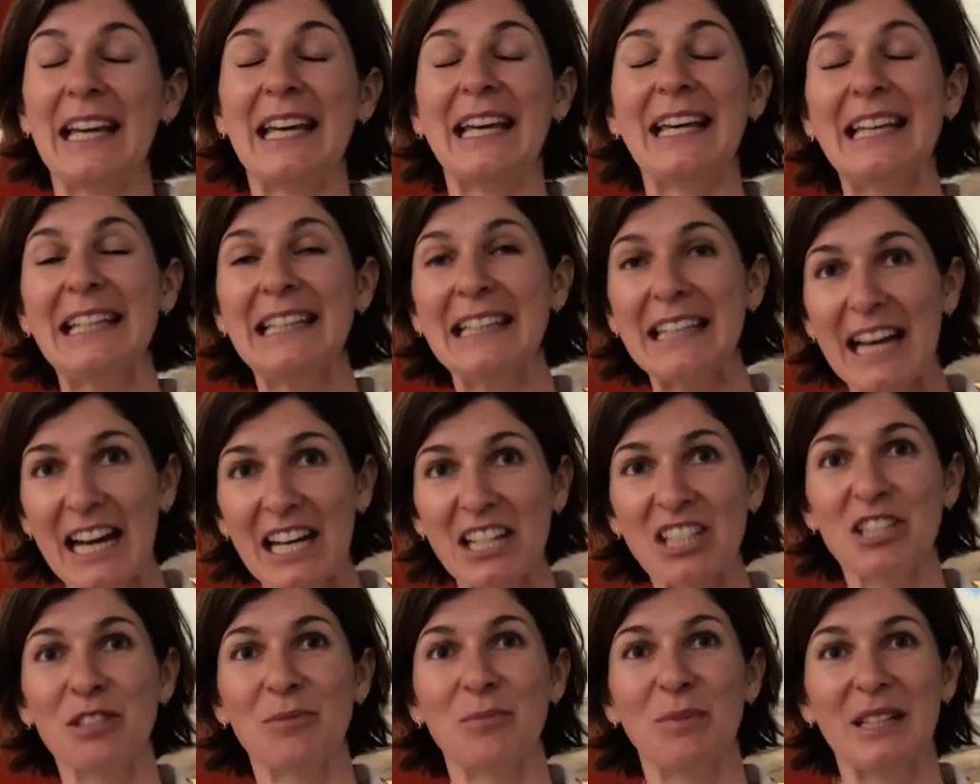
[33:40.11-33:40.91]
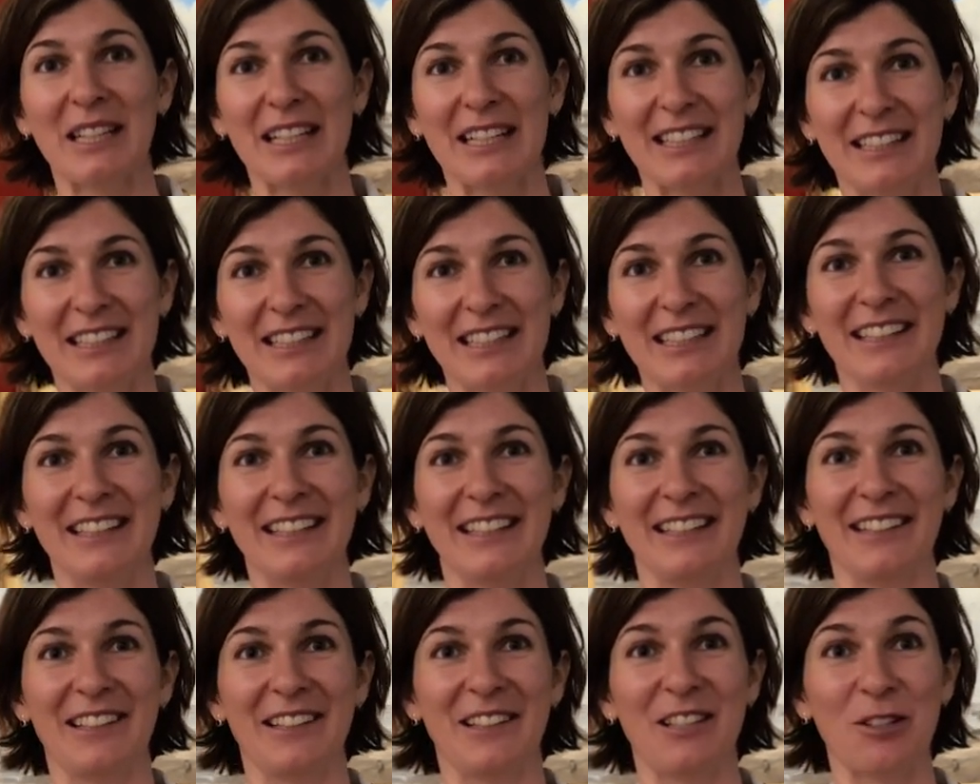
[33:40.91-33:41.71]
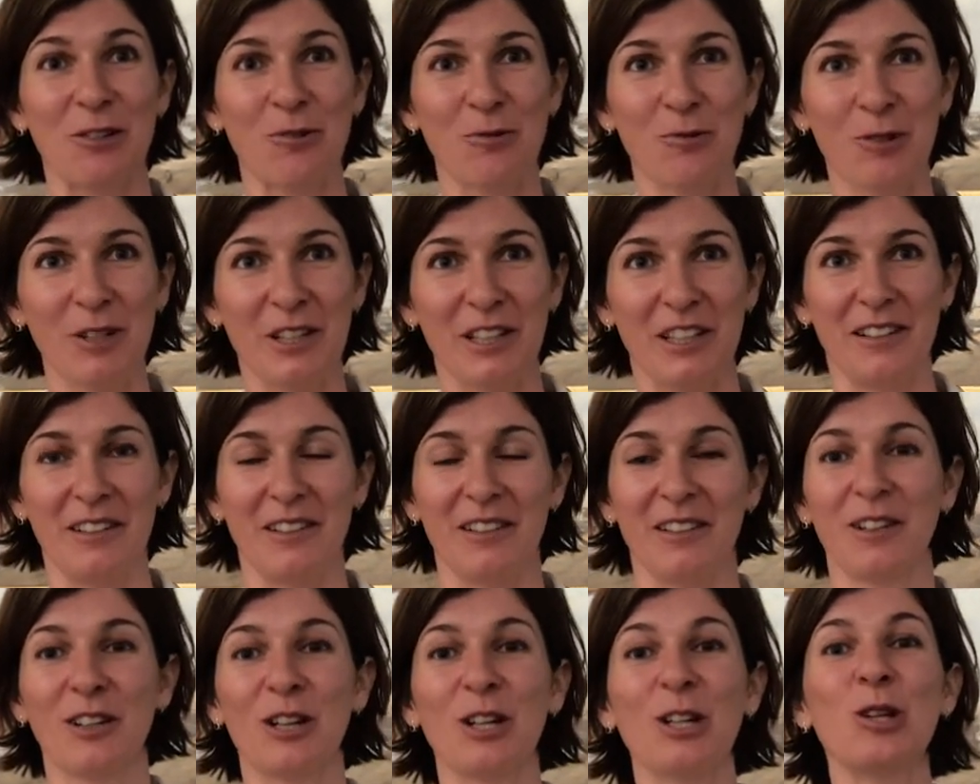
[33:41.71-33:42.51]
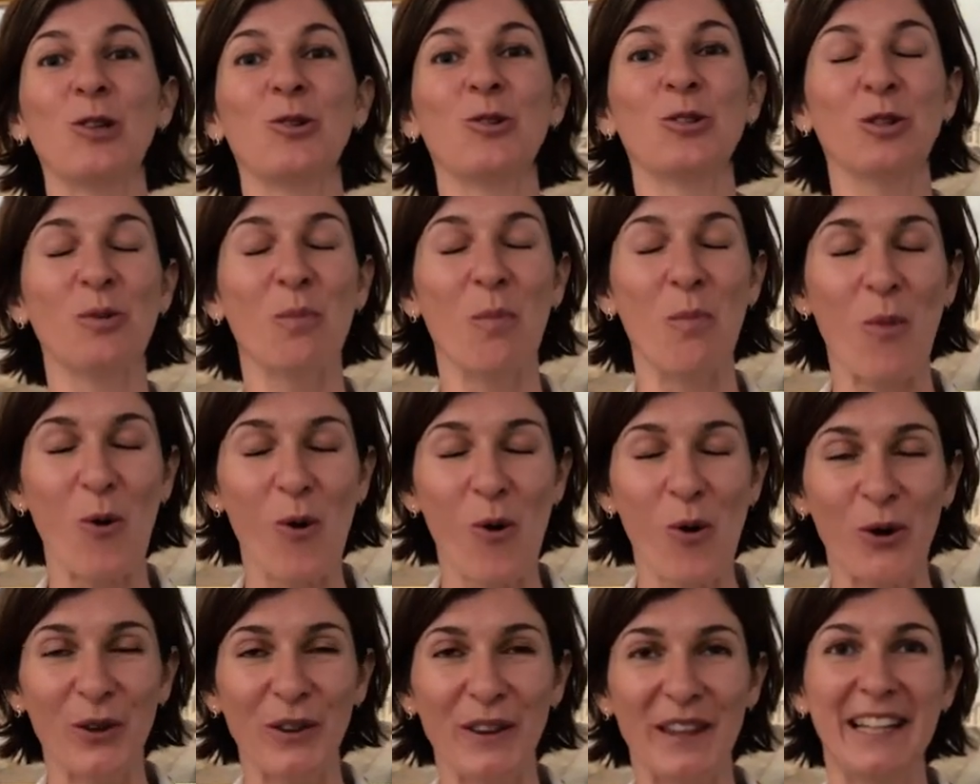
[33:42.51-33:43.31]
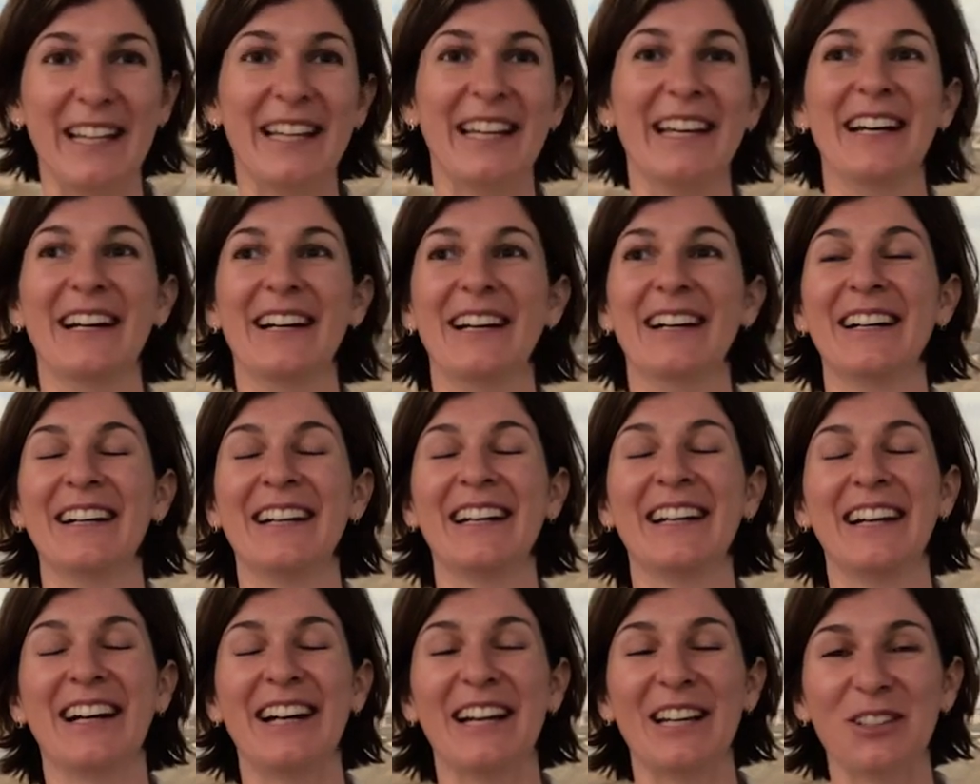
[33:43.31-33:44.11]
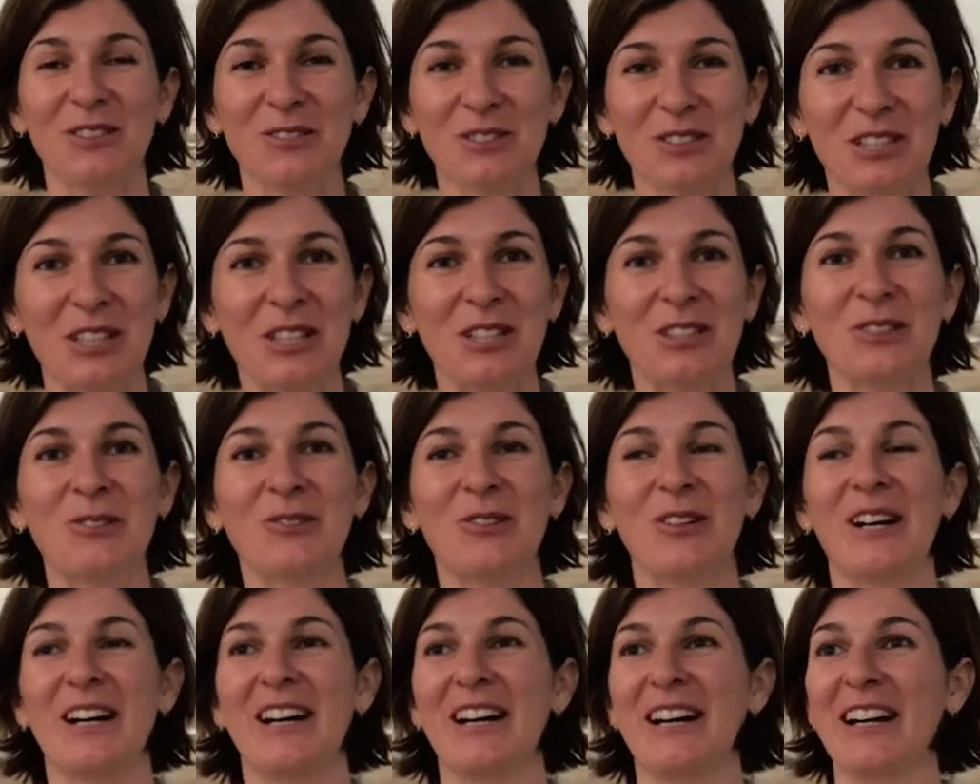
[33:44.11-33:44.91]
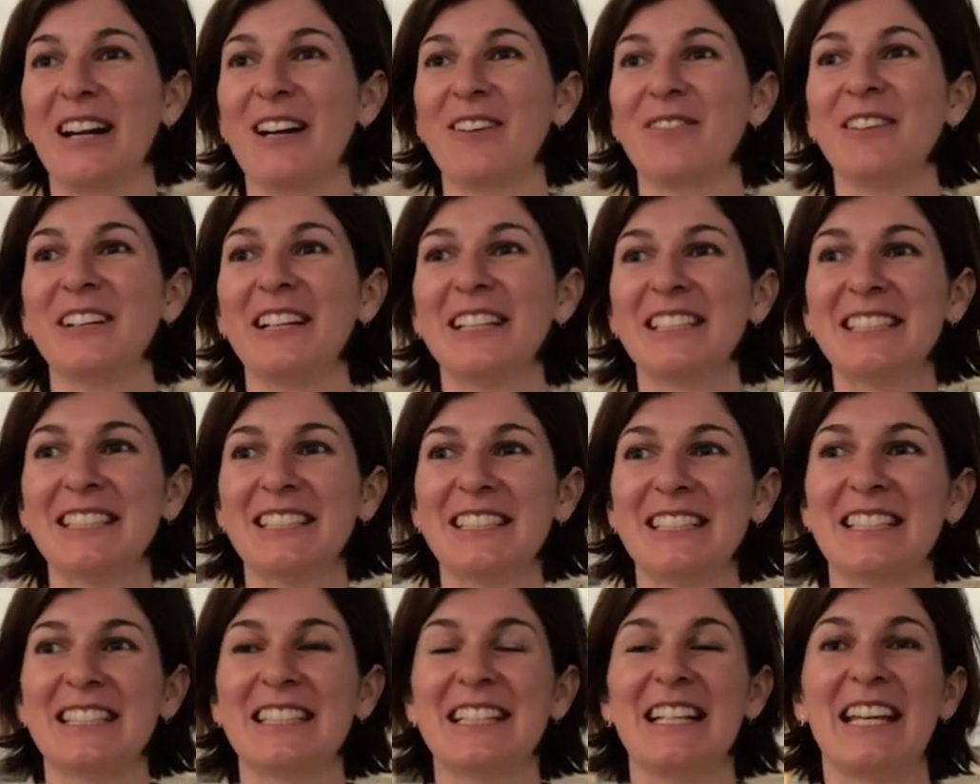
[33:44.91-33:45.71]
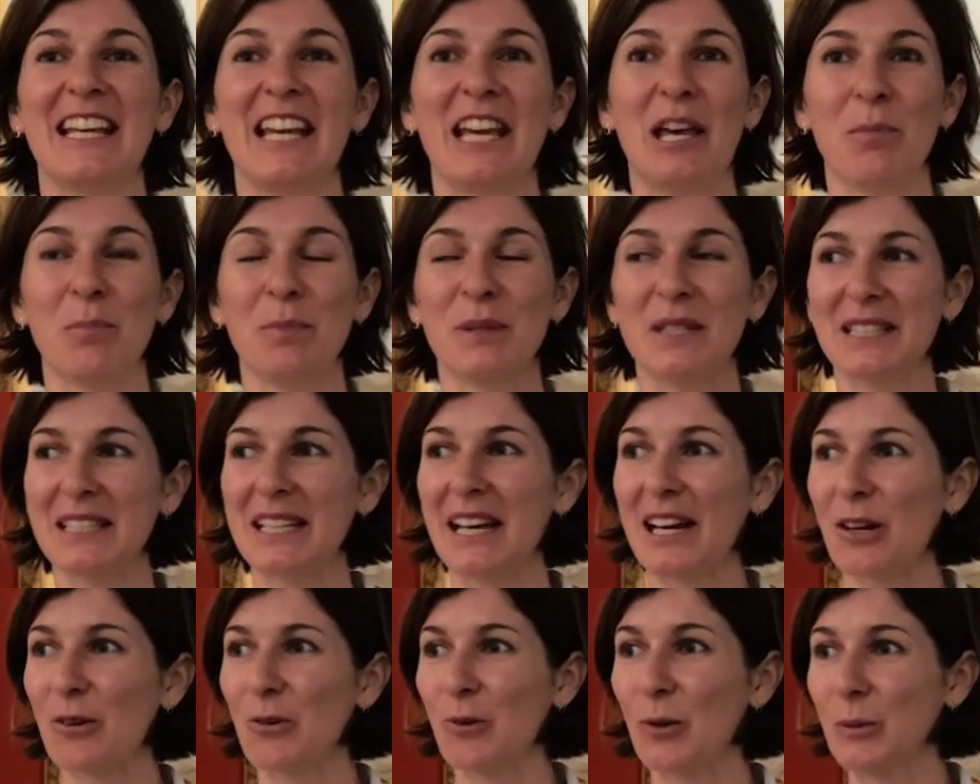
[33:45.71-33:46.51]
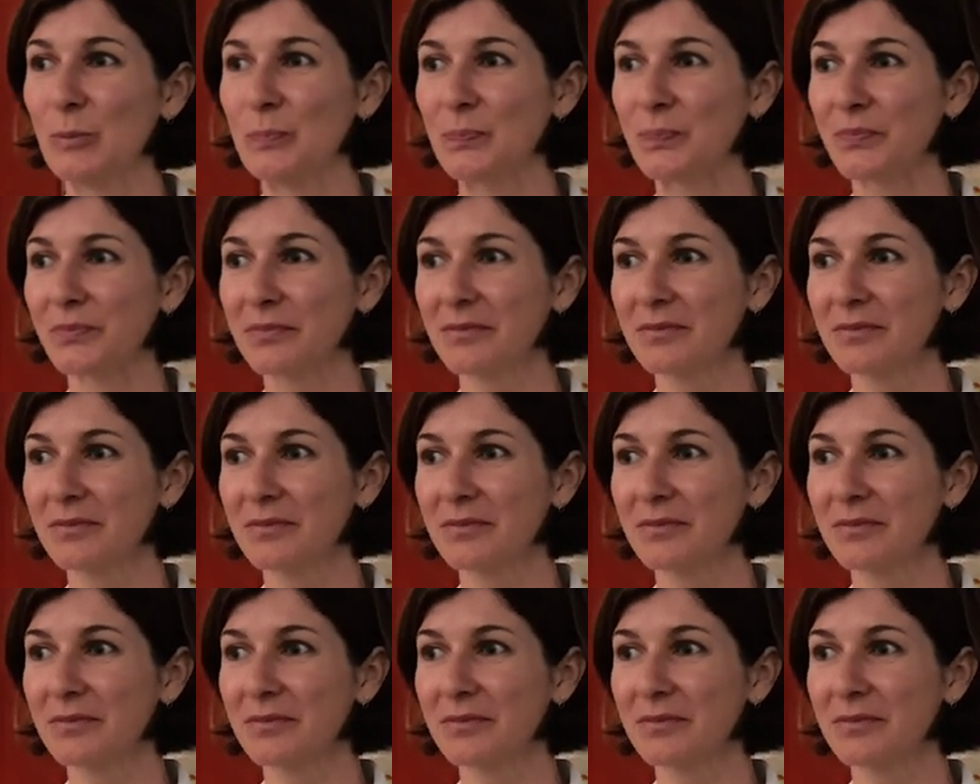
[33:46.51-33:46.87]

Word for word: И наши молодые герои Клод Монне, Агюст Ренуар, Альфред Сеслей, Писаро –